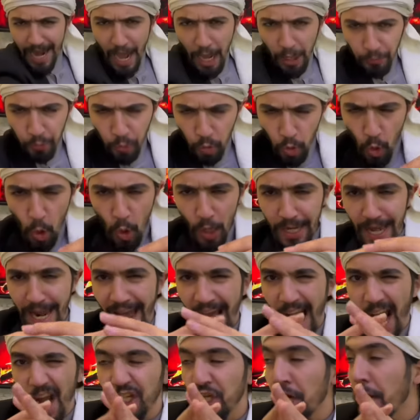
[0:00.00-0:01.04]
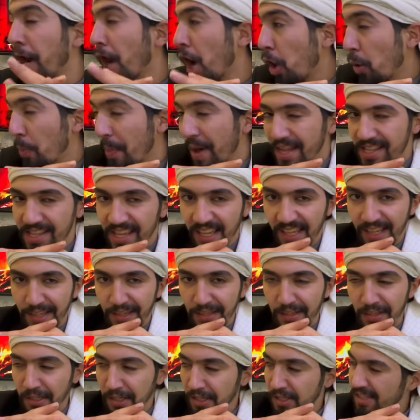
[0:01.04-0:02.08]
رح نروح للحشره عباده
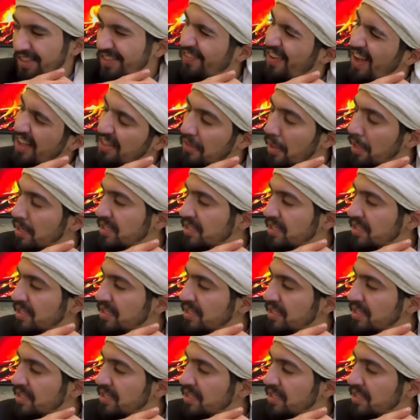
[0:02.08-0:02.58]
تفضل